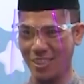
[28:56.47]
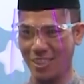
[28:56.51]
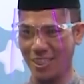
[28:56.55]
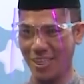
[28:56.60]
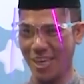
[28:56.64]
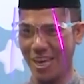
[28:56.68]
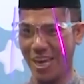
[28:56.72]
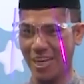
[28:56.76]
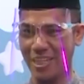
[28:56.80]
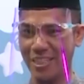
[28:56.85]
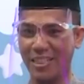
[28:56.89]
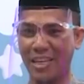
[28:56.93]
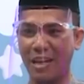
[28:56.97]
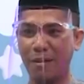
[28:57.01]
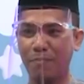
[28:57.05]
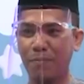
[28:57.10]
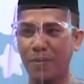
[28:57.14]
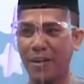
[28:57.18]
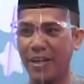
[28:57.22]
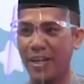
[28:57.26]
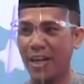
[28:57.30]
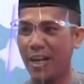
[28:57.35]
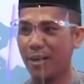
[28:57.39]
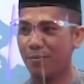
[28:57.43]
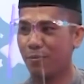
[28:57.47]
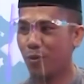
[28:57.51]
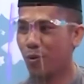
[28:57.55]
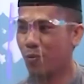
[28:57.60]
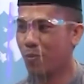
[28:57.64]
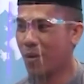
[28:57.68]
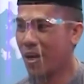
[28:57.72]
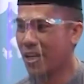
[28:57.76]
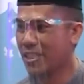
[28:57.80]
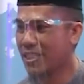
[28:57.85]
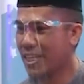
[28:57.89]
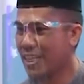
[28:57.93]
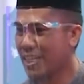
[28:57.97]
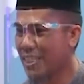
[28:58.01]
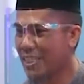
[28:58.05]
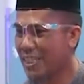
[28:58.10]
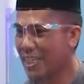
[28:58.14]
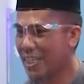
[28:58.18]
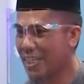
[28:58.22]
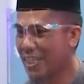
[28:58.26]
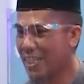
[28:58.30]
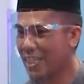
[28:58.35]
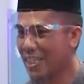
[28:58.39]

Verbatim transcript: Ya, siapa yang mau baca di sini?